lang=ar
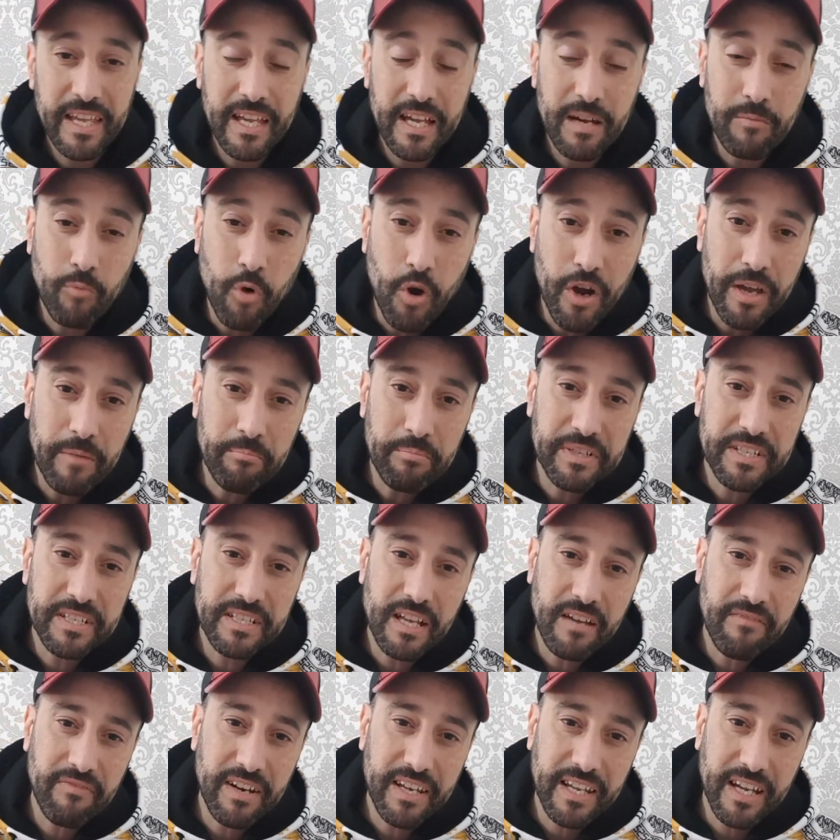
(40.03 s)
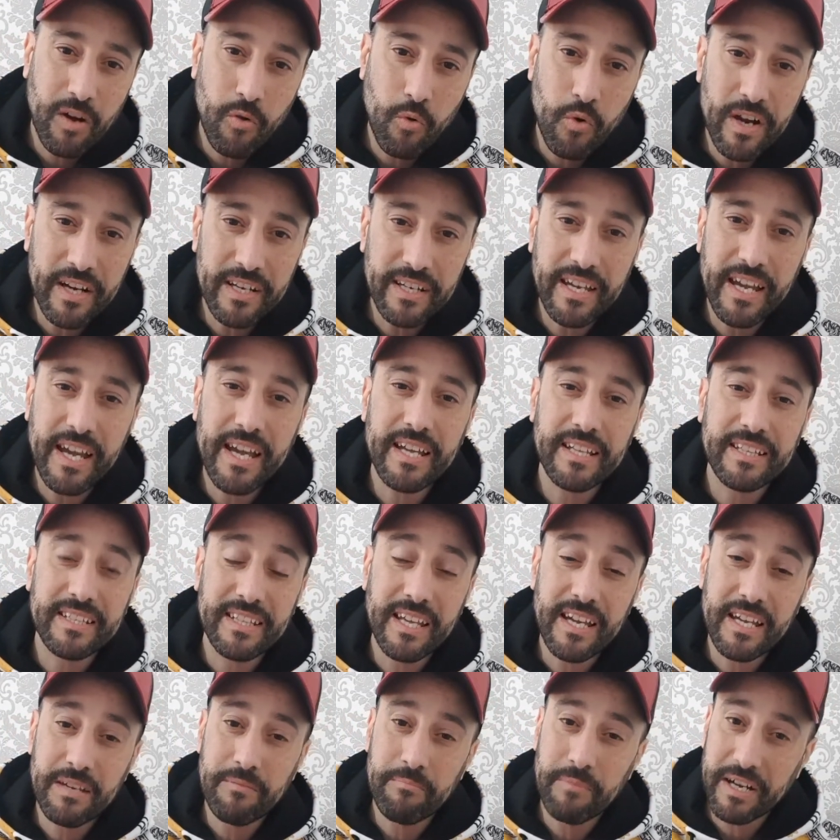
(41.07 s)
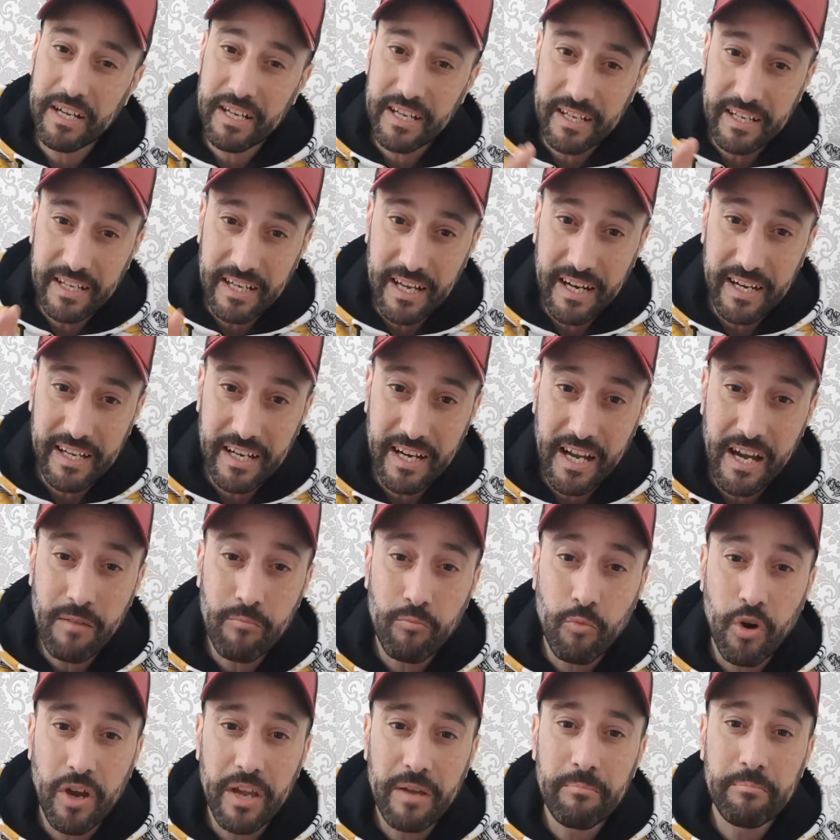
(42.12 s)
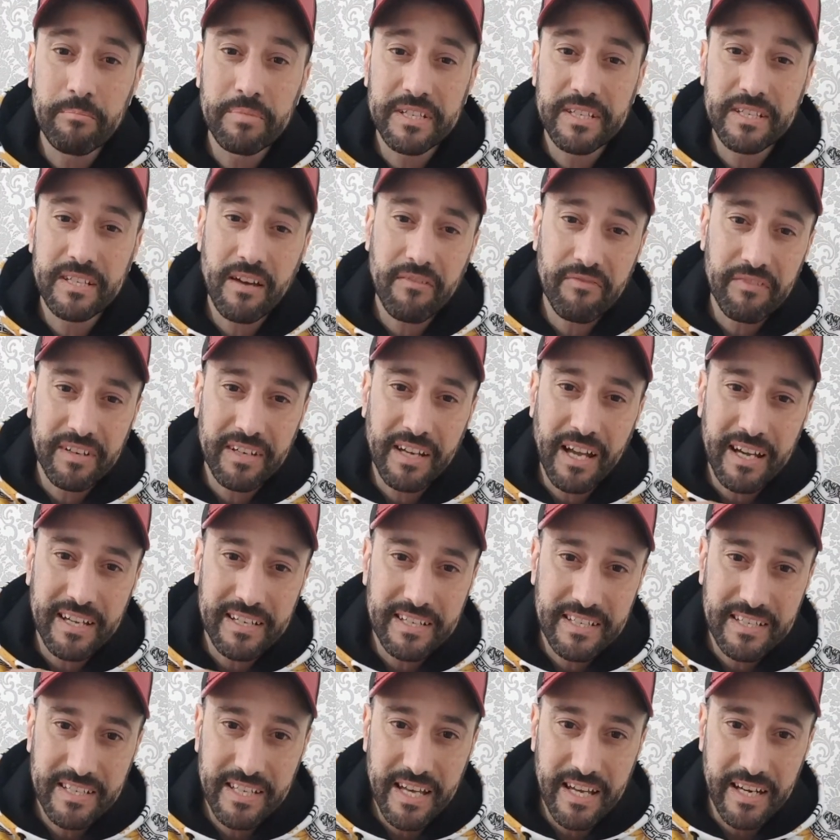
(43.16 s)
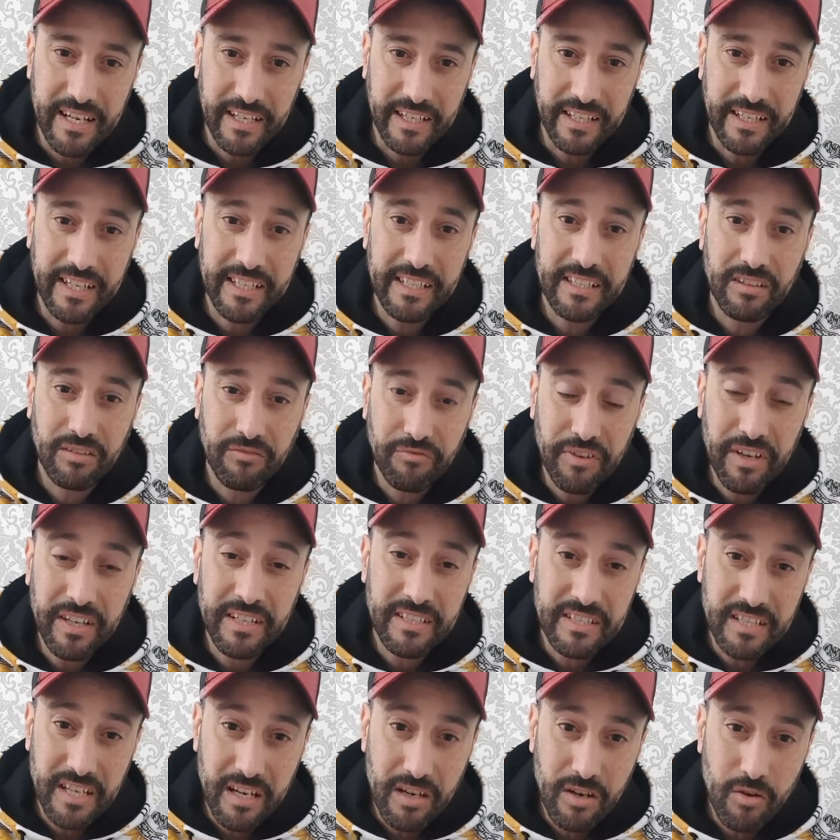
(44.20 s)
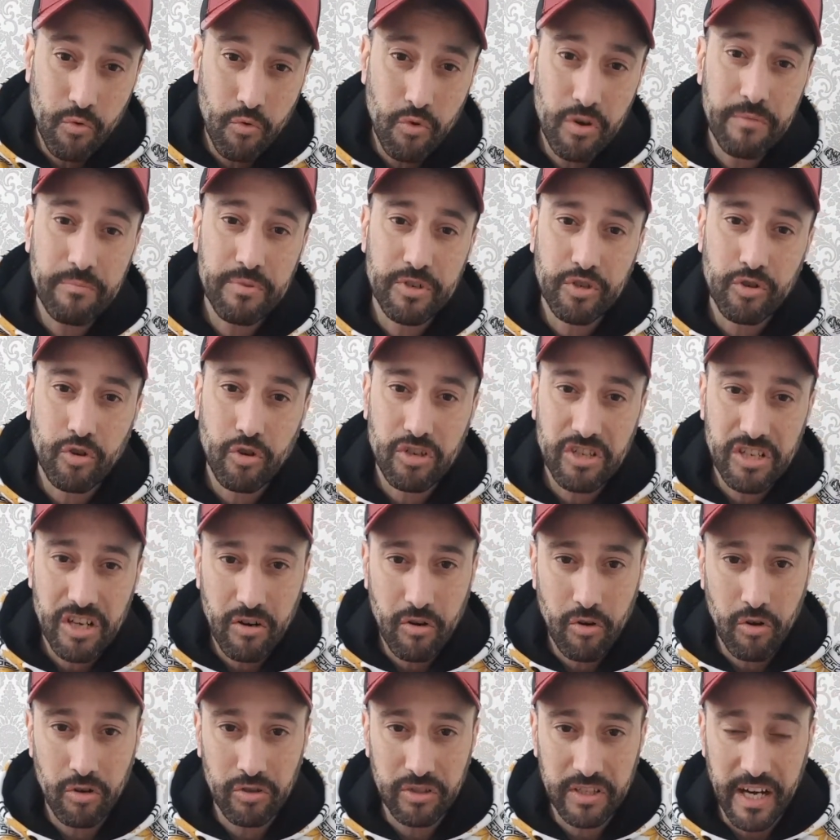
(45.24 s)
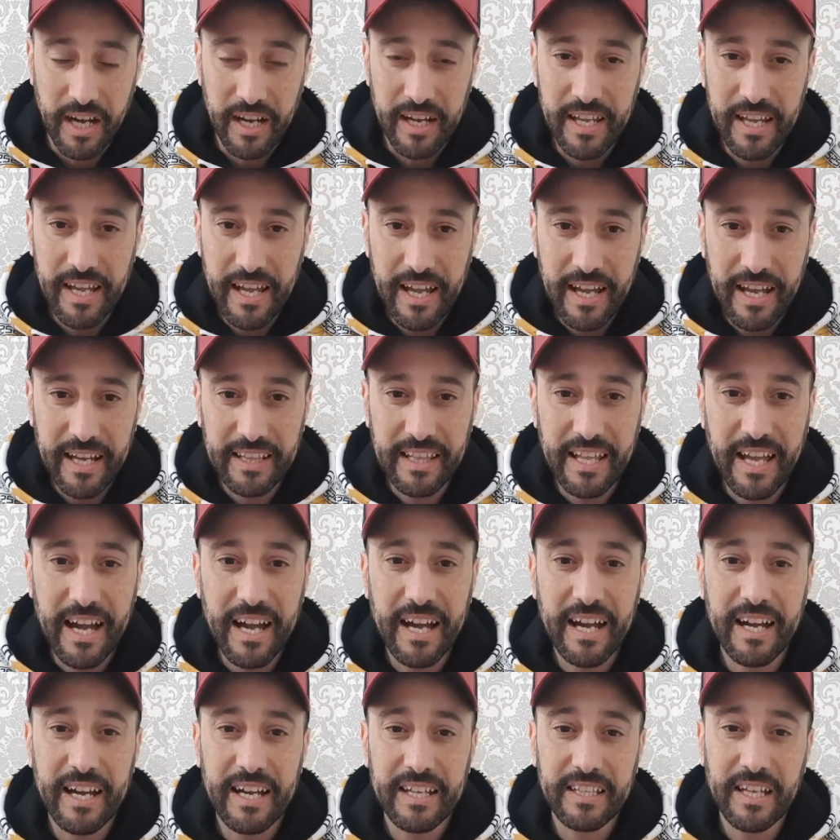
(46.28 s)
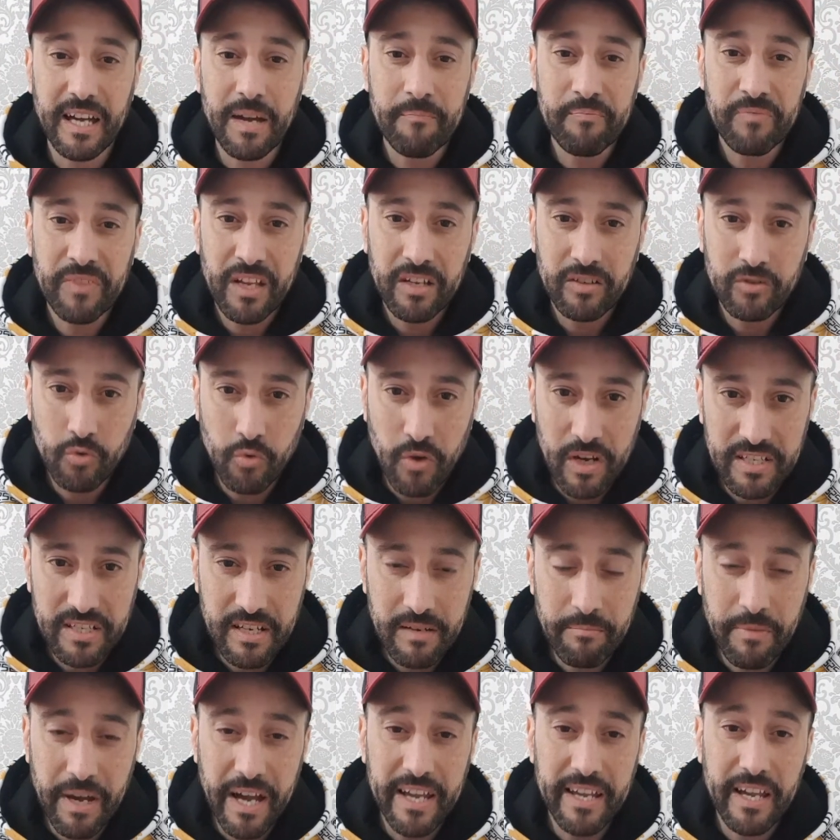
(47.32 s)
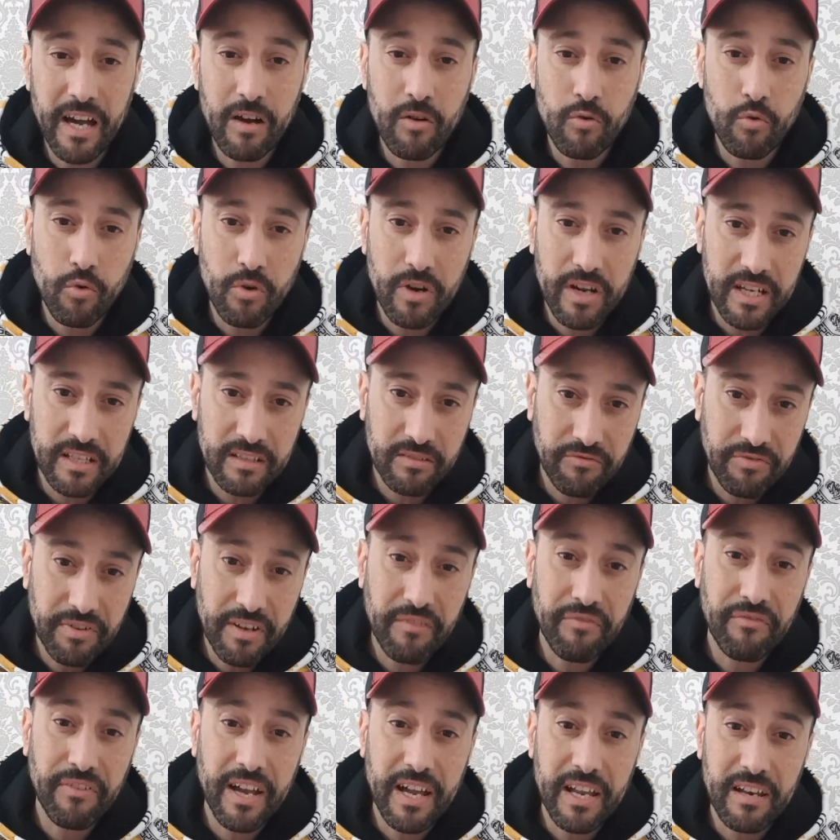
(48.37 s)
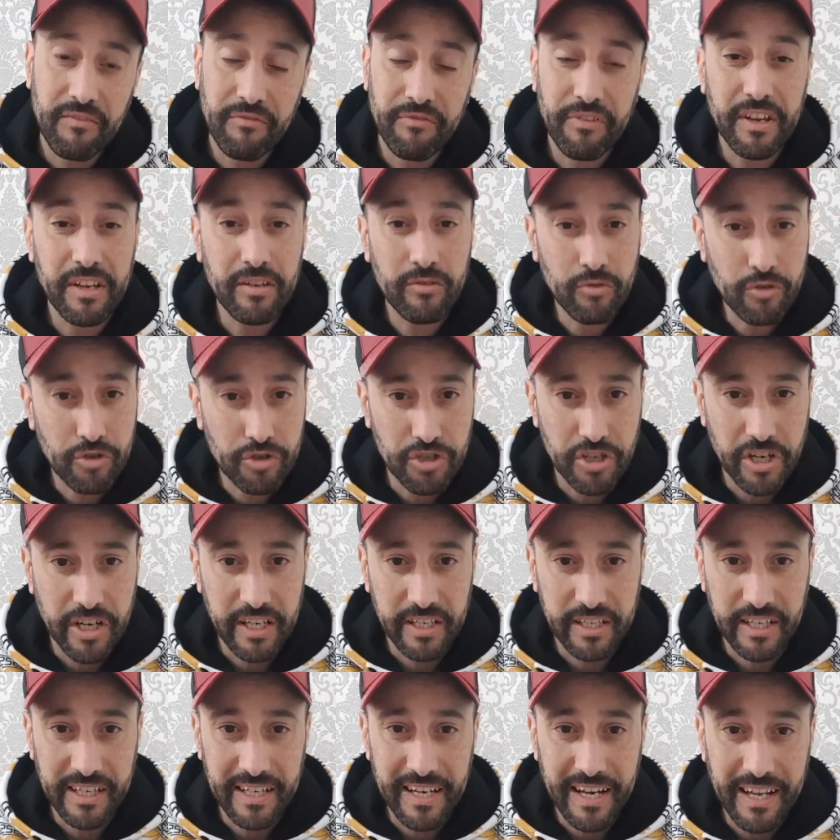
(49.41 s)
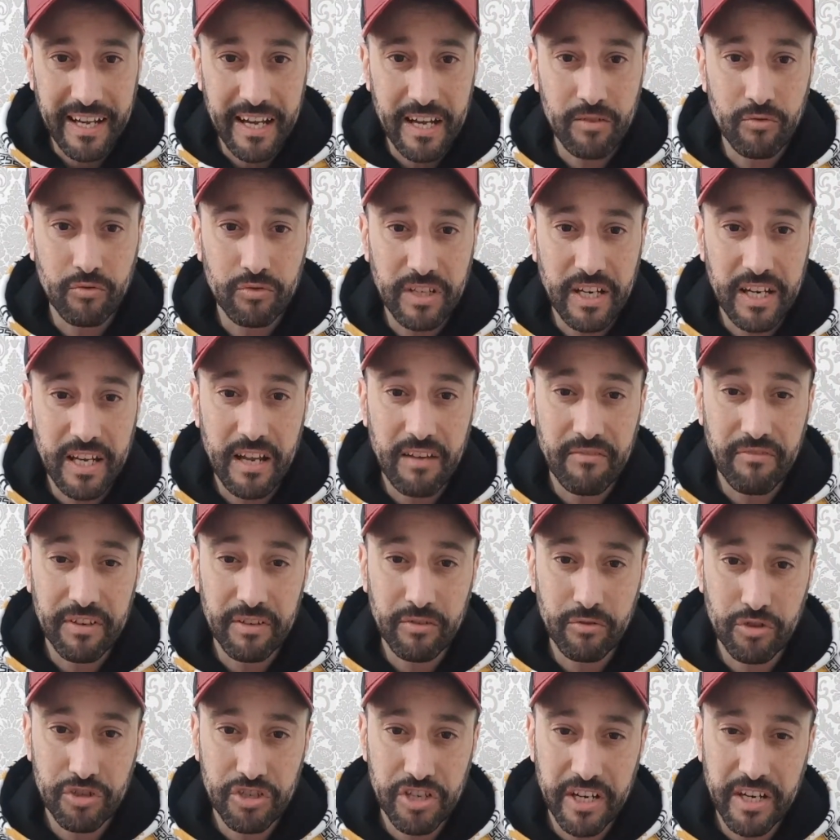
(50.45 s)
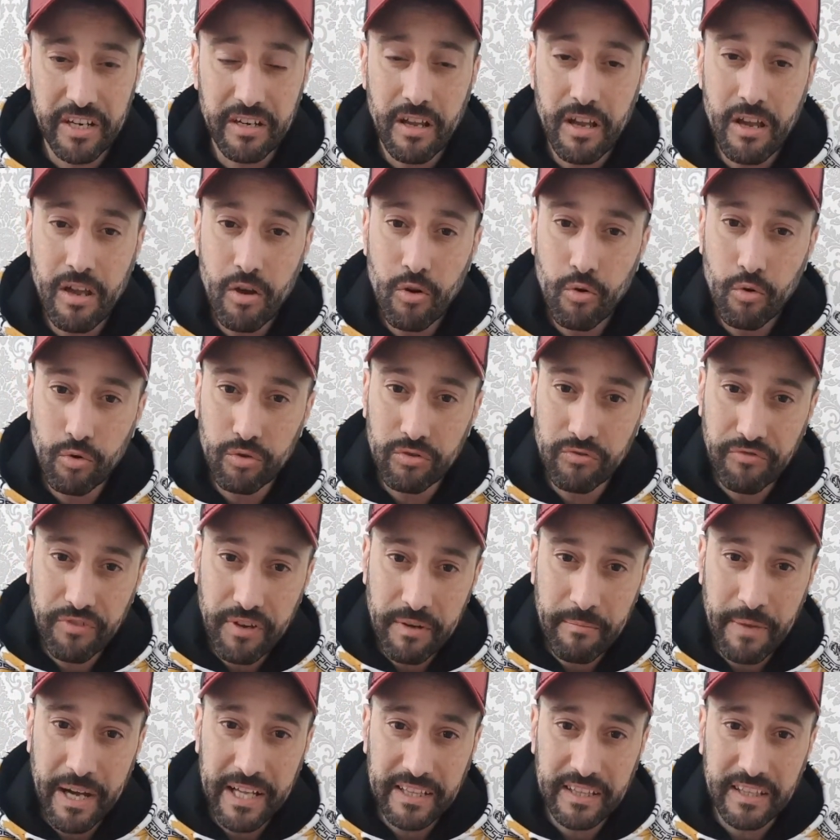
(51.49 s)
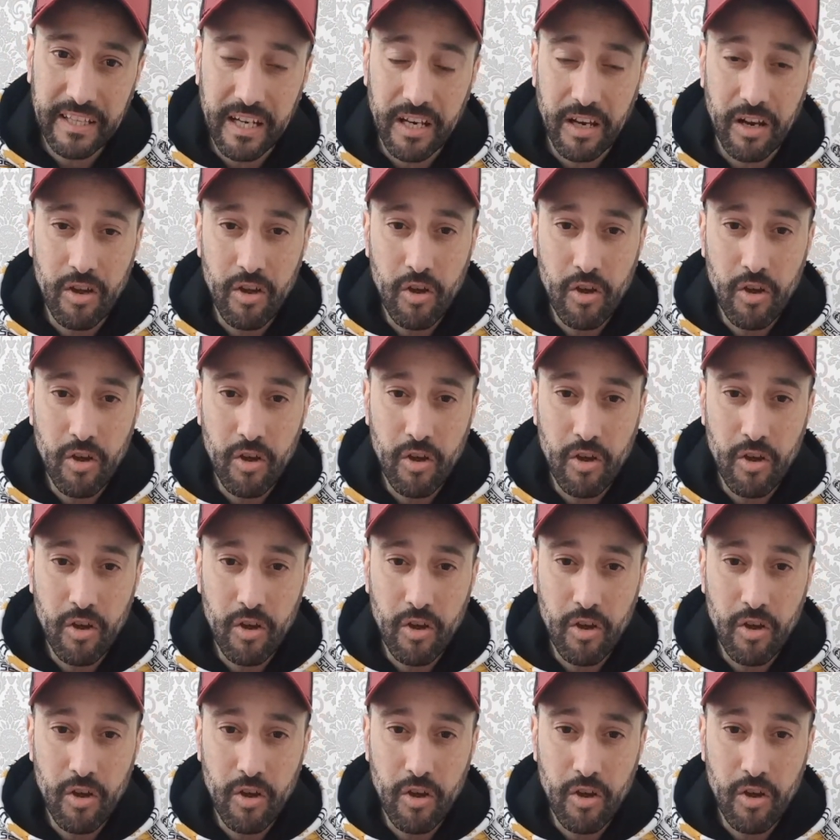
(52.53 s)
مهم بزاف الاخوان كاع دائما كنكررها مهم بزاف النقر السريع يعني دفع انت الاول باش تخرج لك كونطرا هذا الاخ هذا تواصل معايا وكان دفع في 2020 يعني القانون ديال 2020 ودفع معطل